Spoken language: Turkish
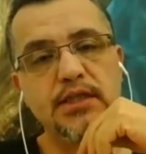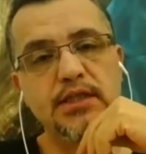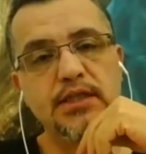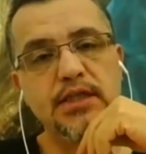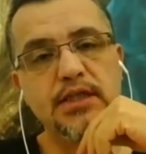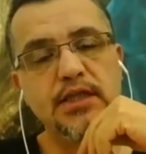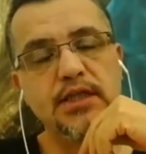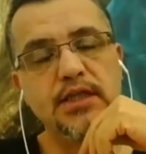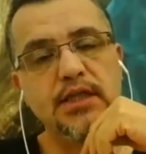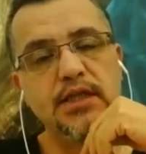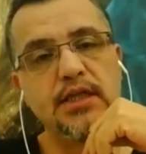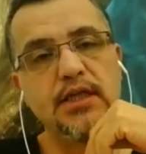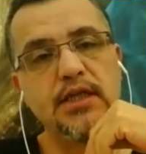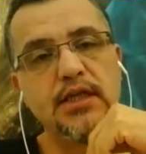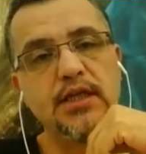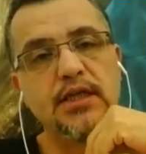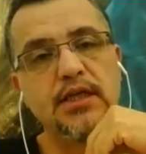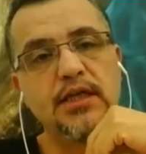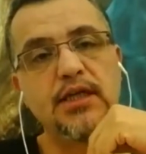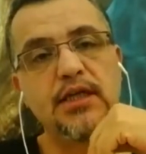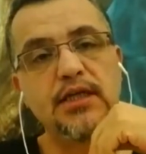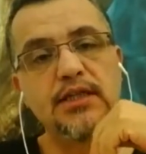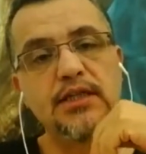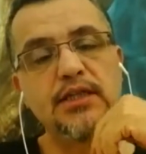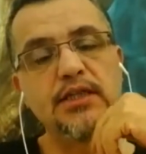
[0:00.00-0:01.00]
şey
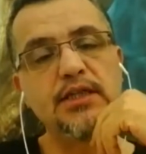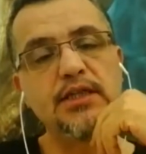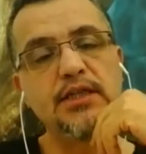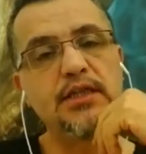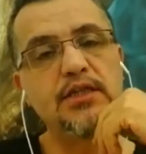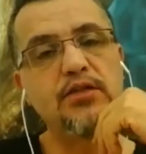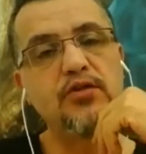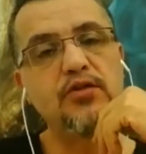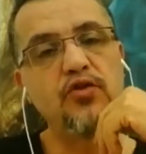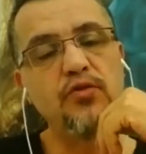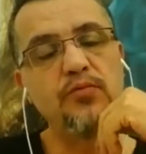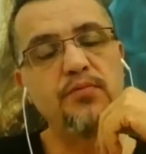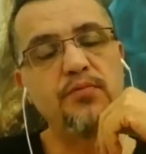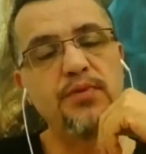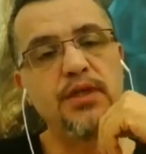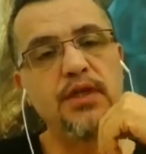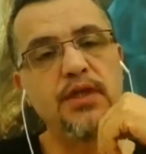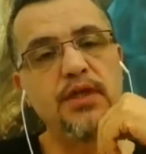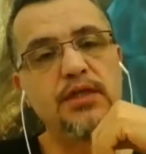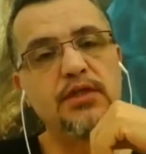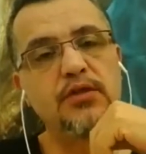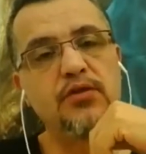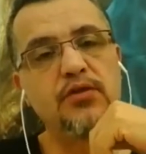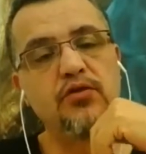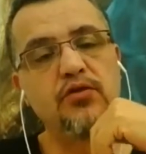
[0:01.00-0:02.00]
kadınların ön
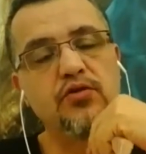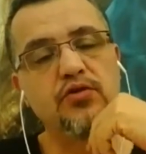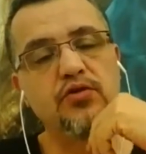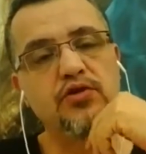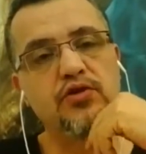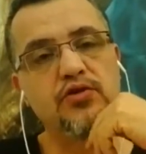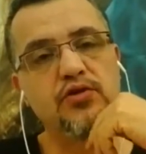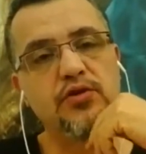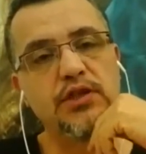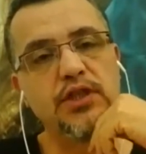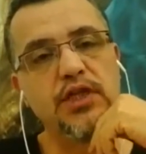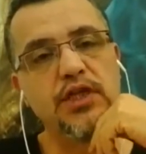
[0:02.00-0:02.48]
planda oluşu.